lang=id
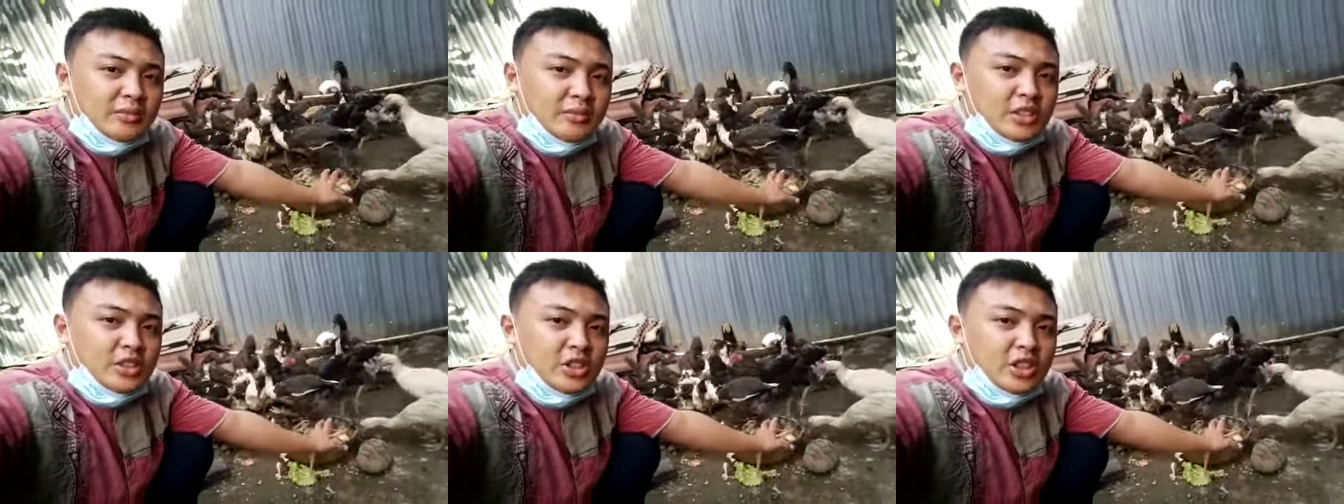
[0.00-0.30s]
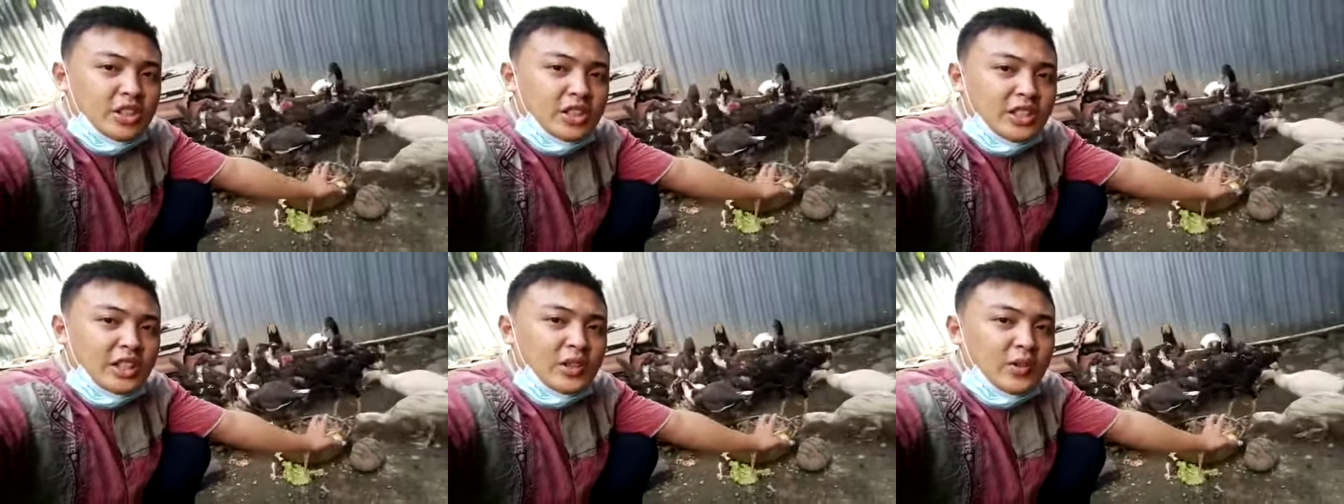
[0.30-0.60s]
bisa
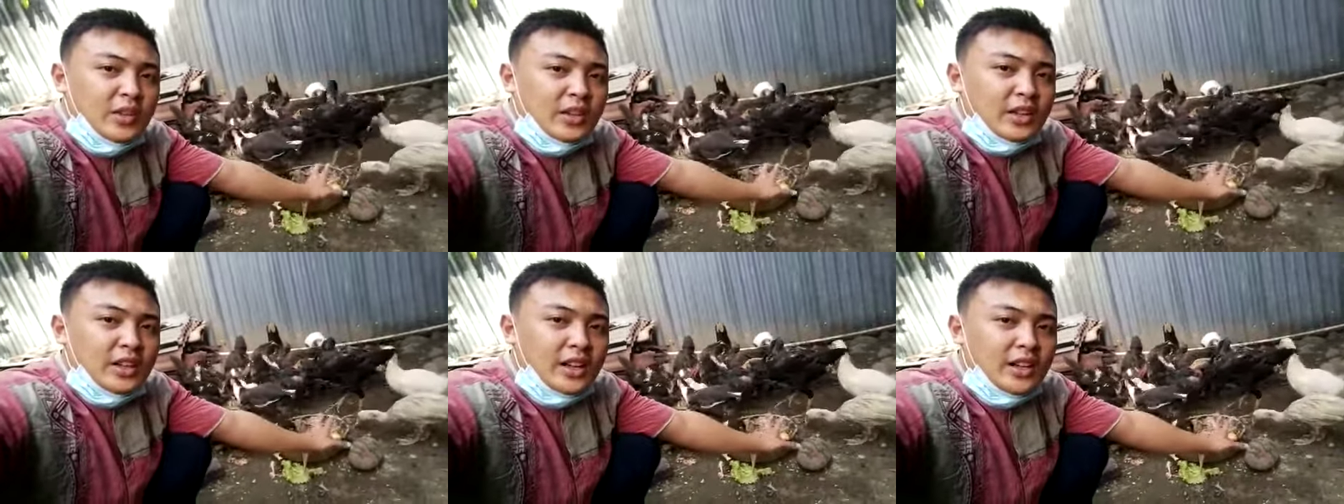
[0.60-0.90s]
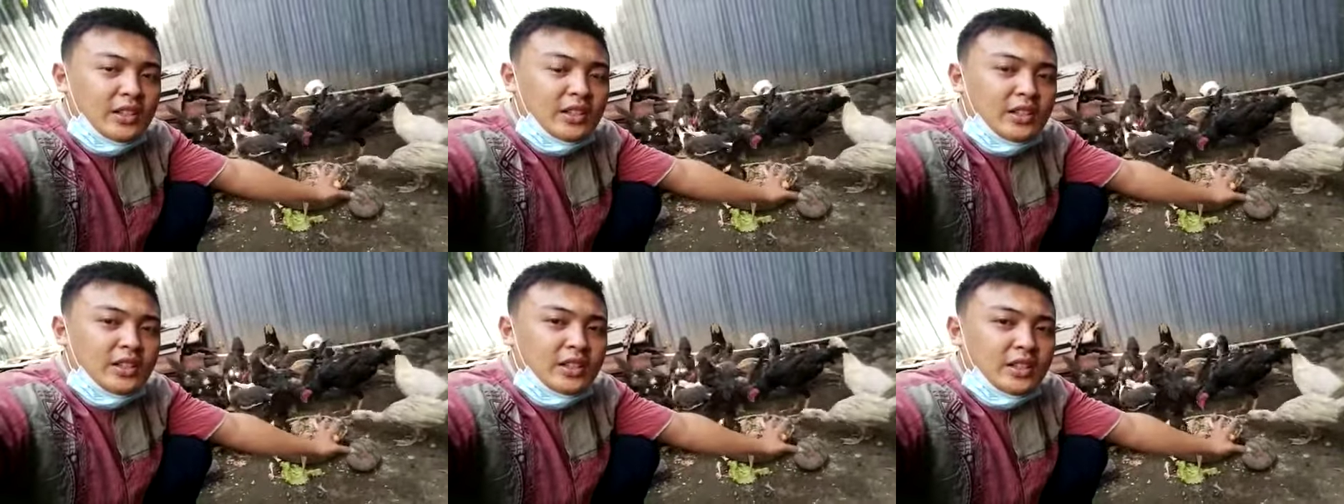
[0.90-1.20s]

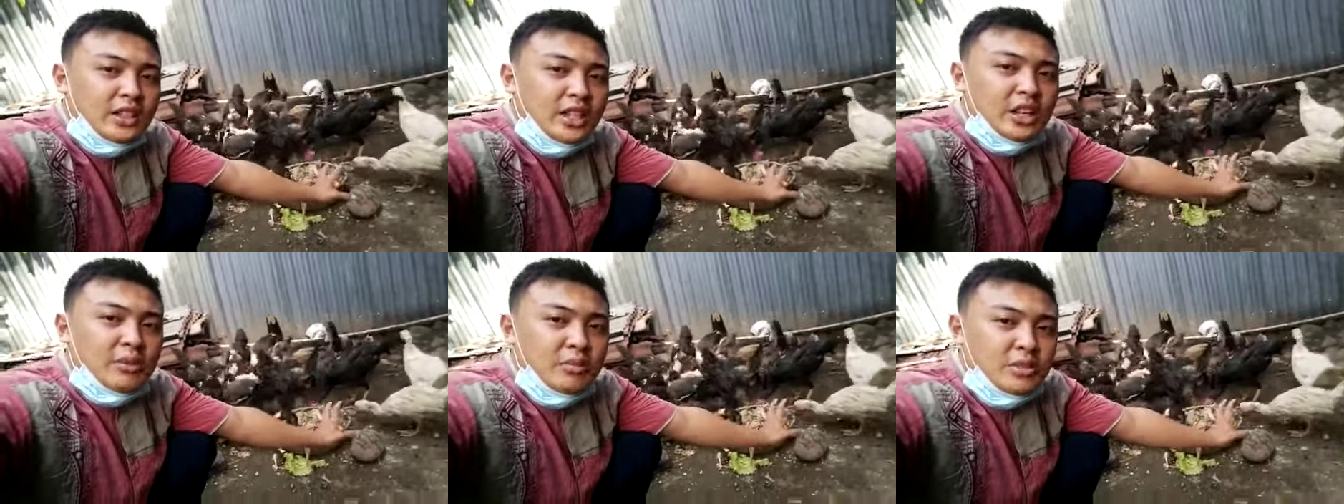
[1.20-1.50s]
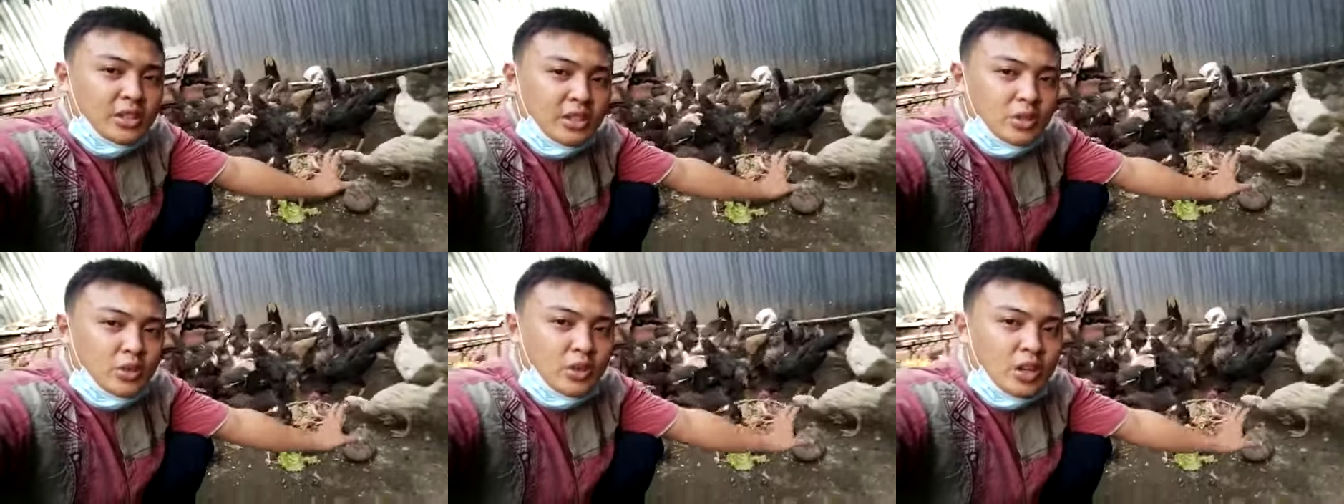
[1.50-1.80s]
ditelurkan dan
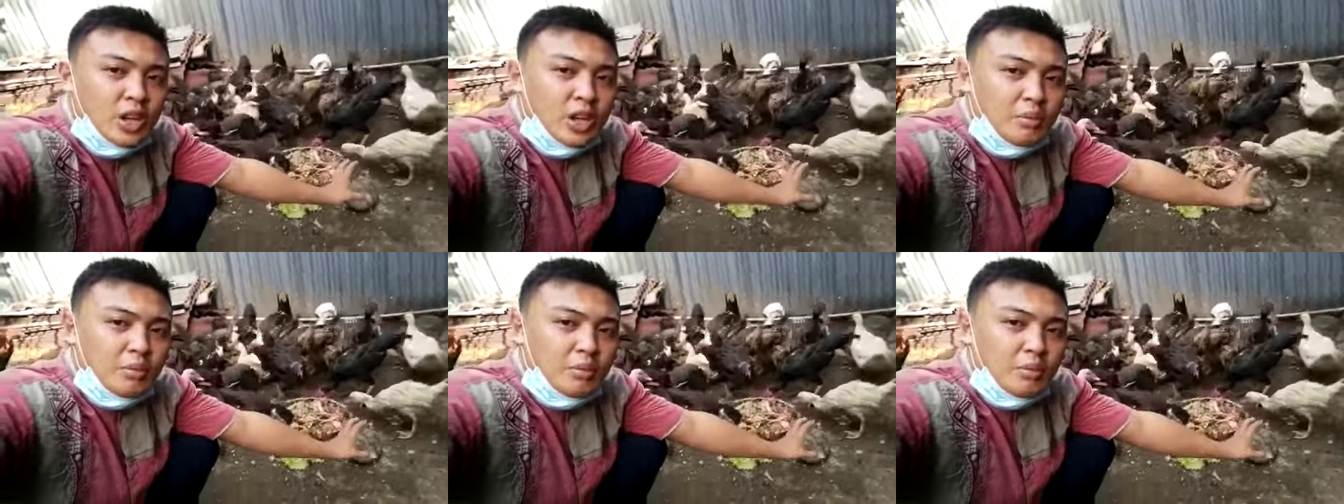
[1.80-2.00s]
bisa juga